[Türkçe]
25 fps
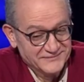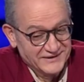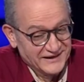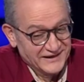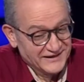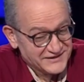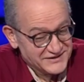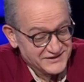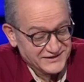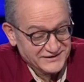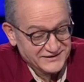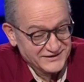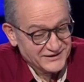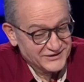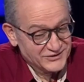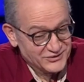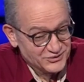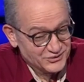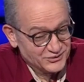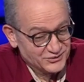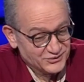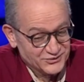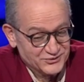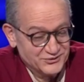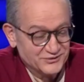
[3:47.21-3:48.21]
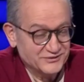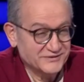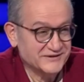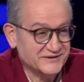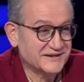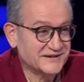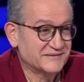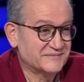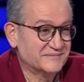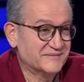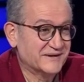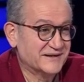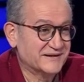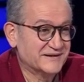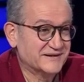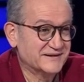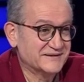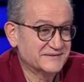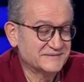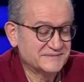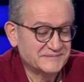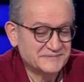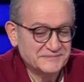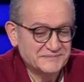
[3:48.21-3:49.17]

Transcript: Gerçekten çok özür dilerim ben de.